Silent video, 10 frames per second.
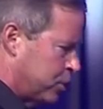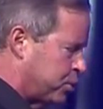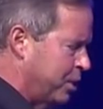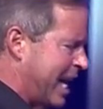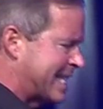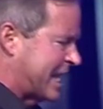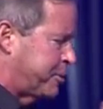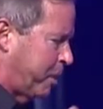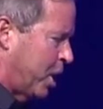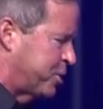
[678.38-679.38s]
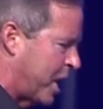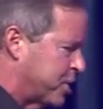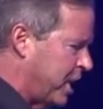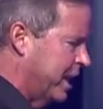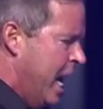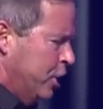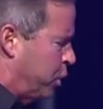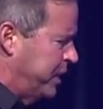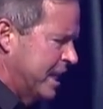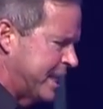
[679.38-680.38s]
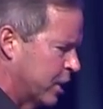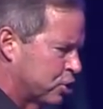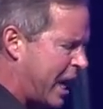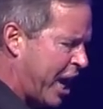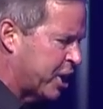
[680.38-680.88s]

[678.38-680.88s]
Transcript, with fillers: si tu laisses l'Esprit de Dieu agir, tu le désires, tu la